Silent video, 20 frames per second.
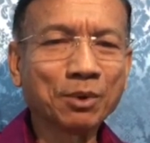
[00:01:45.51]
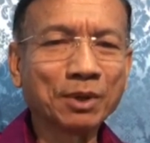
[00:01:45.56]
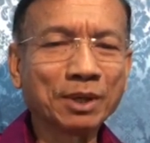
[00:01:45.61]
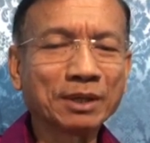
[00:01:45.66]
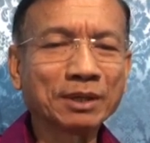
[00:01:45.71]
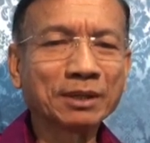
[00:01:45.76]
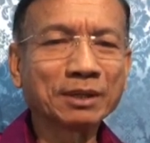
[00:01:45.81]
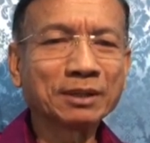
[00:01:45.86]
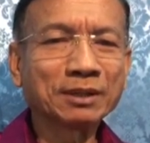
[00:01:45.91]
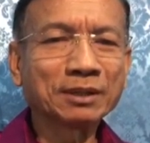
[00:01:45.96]
วล
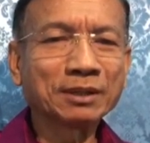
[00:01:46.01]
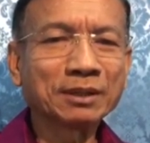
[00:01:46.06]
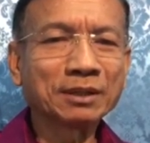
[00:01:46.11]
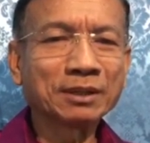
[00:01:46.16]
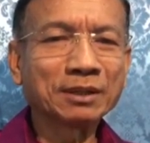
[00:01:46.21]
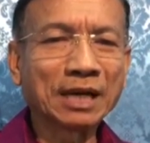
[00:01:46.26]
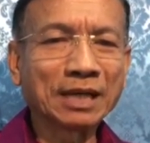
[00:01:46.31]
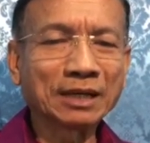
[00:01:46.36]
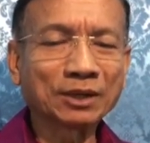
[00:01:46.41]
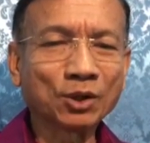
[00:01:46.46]

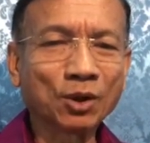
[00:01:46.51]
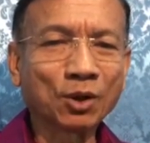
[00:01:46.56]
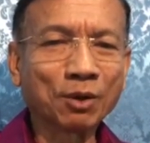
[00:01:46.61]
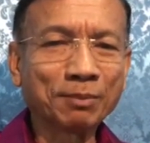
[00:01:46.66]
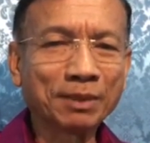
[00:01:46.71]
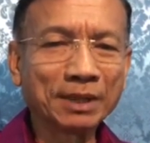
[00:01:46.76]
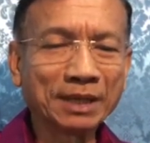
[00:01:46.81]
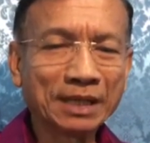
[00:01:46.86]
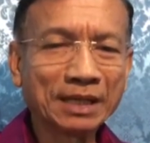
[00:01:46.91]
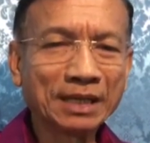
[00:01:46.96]
ดังต่อ
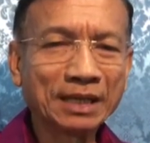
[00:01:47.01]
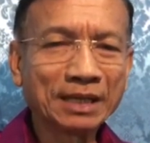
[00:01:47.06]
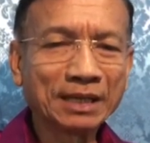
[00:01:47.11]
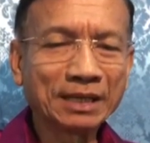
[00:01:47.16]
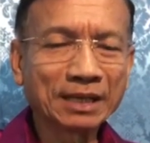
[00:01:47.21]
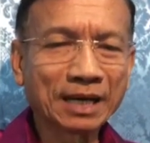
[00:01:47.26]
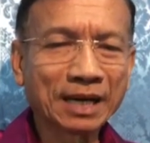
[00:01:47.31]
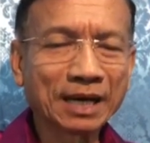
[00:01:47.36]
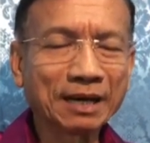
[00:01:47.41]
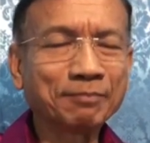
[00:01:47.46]
ไปนี้
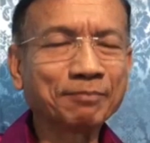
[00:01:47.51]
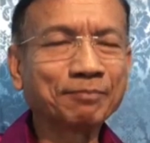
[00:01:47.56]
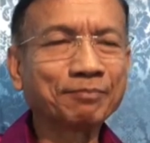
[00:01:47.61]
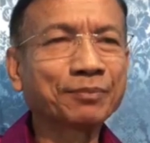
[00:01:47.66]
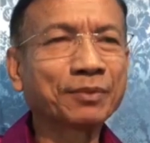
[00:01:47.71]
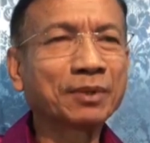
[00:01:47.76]
นะครับ